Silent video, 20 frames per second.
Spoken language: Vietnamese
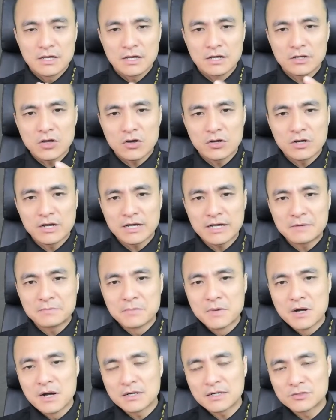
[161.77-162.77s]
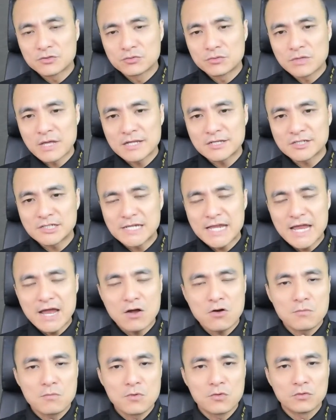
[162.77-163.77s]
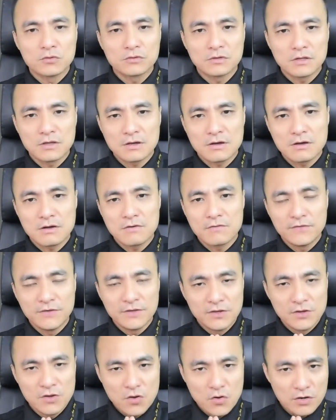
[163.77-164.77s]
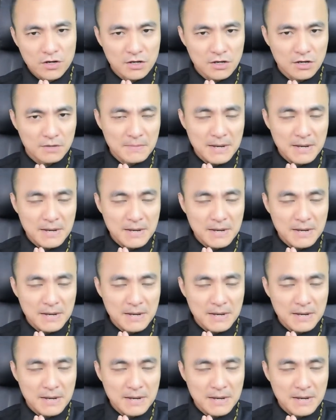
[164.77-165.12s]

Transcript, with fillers: ờ, đó là các bước để chúng ta SEO một ờ, video đây các